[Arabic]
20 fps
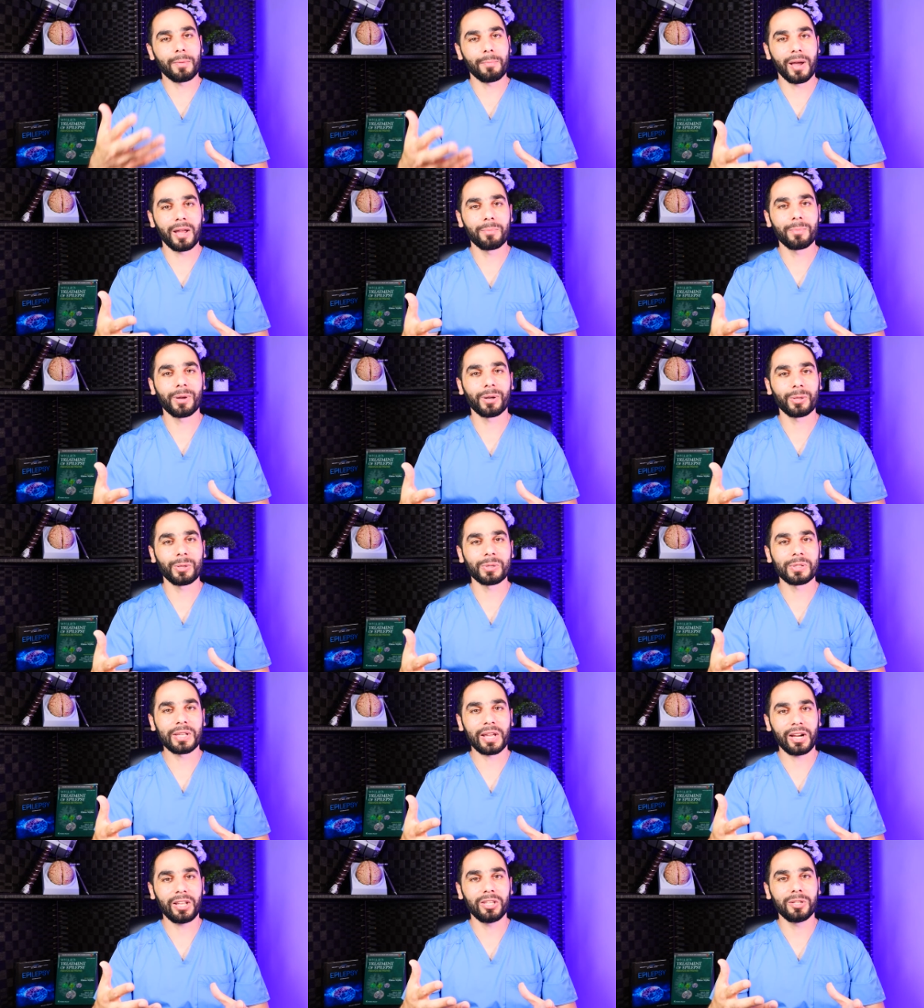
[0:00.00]
كمان مرضوا
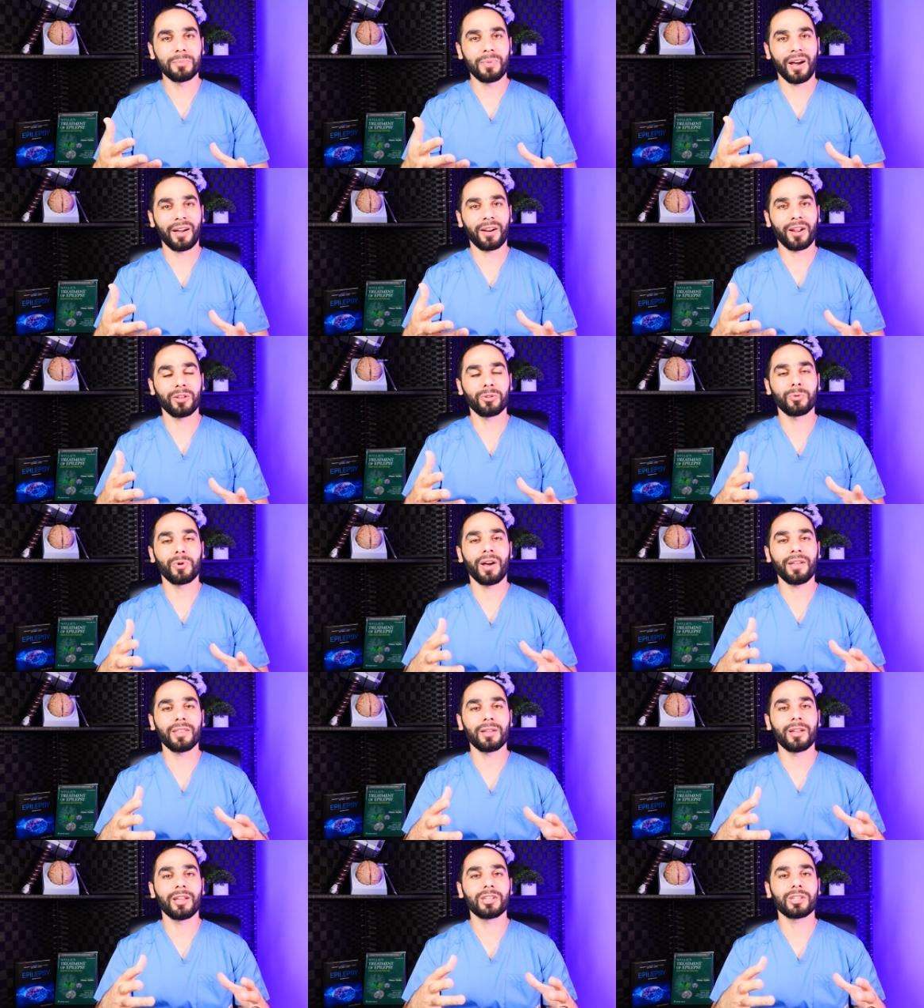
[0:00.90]
صار عندهم أعراض
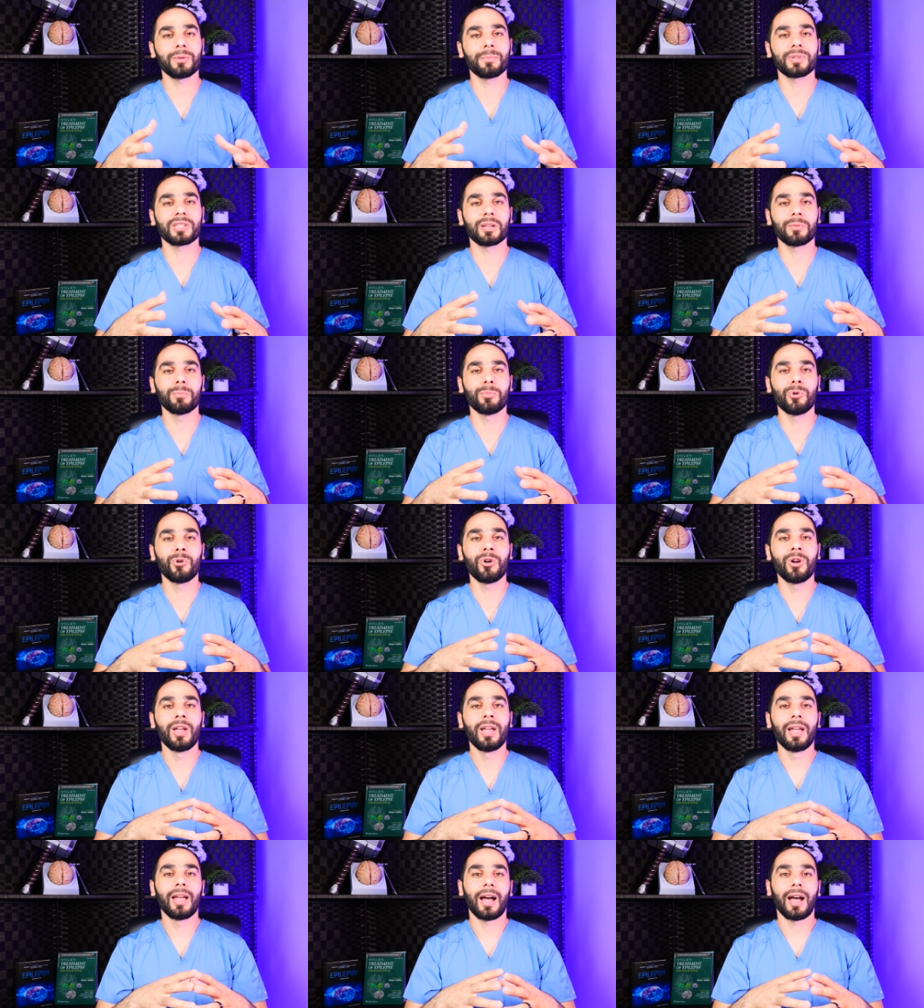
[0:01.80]
وهذا إشي بسموه